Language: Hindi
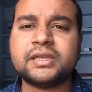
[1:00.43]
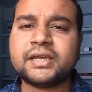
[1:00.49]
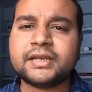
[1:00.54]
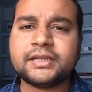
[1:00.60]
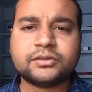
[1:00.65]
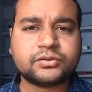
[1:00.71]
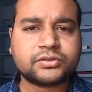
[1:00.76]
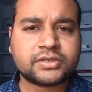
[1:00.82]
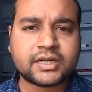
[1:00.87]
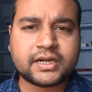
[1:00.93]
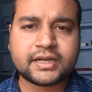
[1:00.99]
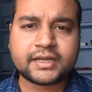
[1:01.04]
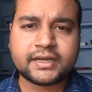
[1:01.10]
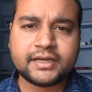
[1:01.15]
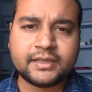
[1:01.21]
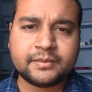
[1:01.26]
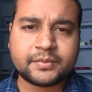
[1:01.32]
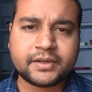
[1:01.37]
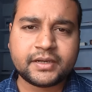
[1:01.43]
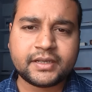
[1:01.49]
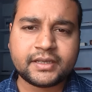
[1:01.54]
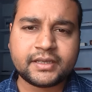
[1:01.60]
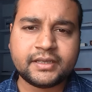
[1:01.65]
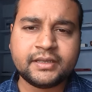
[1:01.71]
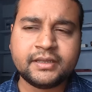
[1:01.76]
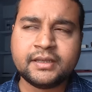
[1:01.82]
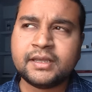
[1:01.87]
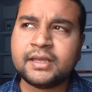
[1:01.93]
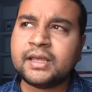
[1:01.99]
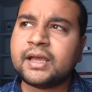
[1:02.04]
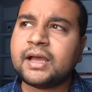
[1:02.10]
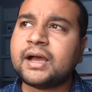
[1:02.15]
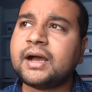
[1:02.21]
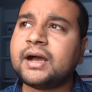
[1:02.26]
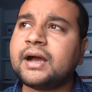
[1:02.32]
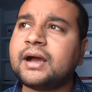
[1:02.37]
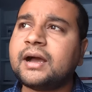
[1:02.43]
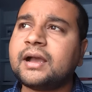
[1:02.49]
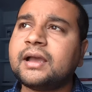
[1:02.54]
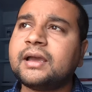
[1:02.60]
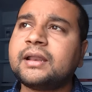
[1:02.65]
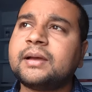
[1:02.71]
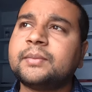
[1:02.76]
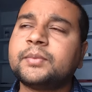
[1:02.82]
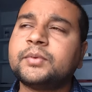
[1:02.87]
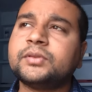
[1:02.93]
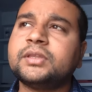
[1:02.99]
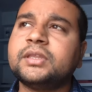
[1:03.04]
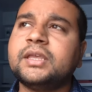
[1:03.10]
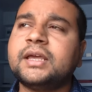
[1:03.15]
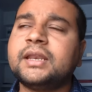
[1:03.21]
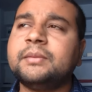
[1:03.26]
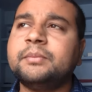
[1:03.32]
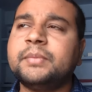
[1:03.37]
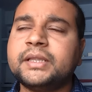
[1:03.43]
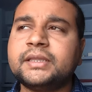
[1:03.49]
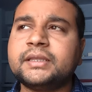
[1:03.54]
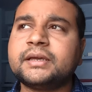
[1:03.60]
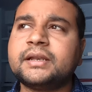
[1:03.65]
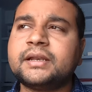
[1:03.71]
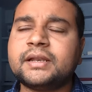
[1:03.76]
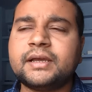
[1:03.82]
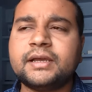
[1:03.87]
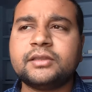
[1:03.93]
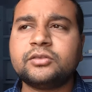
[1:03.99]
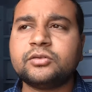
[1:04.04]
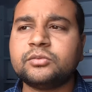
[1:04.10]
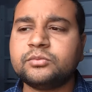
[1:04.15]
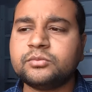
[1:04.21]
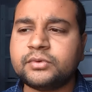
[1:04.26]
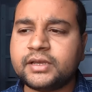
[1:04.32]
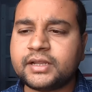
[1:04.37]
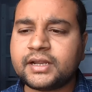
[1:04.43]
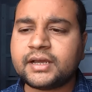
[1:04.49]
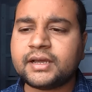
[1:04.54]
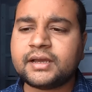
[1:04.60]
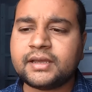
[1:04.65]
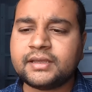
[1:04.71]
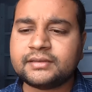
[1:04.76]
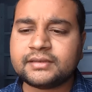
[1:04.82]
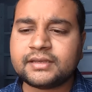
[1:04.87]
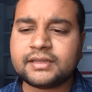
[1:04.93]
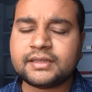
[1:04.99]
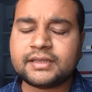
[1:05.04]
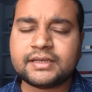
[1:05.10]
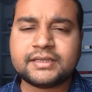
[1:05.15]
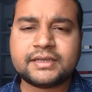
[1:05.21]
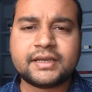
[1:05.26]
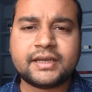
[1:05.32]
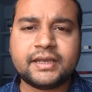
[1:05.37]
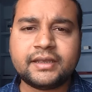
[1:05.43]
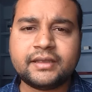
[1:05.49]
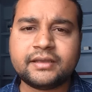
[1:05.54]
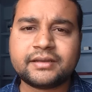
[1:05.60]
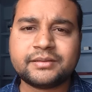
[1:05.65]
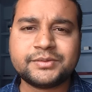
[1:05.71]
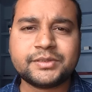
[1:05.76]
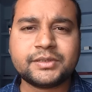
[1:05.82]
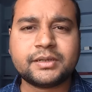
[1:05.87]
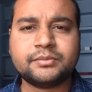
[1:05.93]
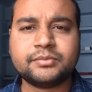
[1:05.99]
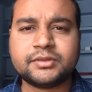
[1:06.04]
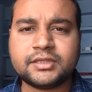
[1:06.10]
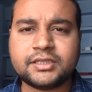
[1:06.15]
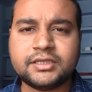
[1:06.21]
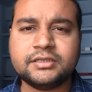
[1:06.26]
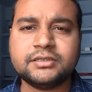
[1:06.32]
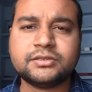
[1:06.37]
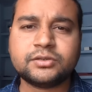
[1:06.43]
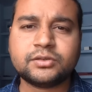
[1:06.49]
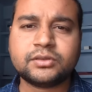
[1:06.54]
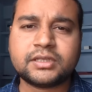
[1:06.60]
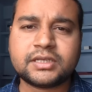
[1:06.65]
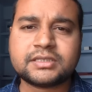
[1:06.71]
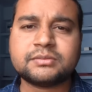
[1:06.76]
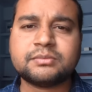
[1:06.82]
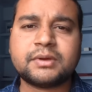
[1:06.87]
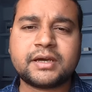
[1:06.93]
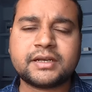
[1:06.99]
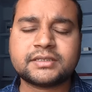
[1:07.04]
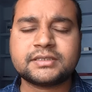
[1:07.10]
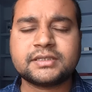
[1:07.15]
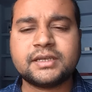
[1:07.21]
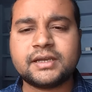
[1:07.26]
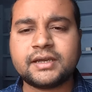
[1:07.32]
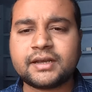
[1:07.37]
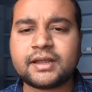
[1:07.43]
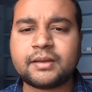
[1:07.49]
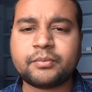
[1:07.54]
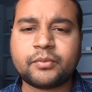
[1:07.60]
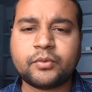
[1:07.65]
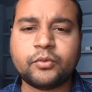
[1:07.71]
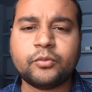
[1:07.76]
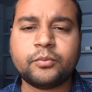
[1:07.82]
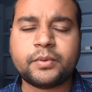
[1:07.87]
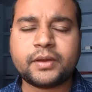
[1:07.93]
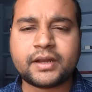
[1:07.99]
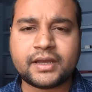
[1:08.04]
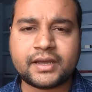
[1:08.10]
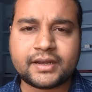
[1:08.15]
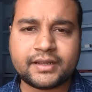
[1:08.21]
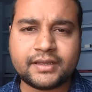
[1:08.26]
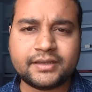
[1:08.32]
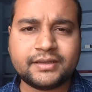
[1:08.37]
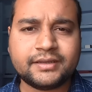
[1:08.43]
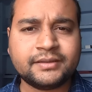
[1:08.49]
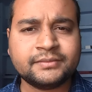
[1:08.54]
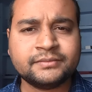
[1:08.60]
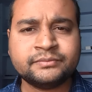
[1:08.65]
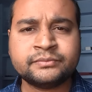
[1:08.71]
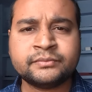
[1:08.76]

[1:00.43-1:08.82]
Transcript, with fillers: तैयारी तो स्टार्ट करनी ही पड़ेगी हाँ अगर आपको तैयारी बंद करना है तो मेरा ऐसा अंदाज़ा है कि कम से कम 310 मार्क्स के अगर आपको ऊपर आ रहे हैं